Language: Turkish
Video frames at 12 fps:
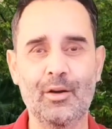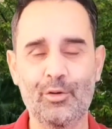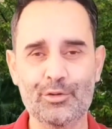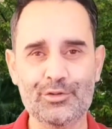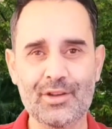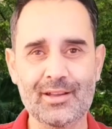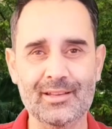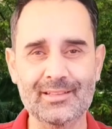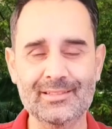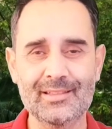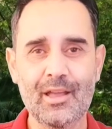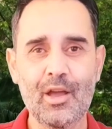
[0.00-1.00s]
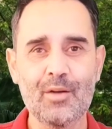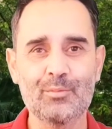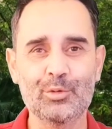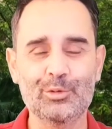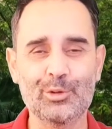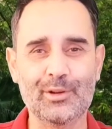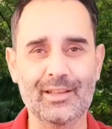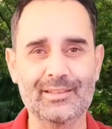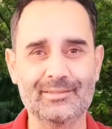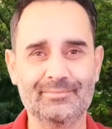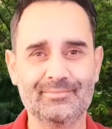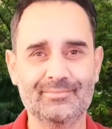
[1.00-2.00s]
Hoşçakalın, mutlu
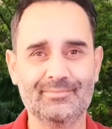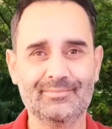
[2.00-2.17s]
kalın.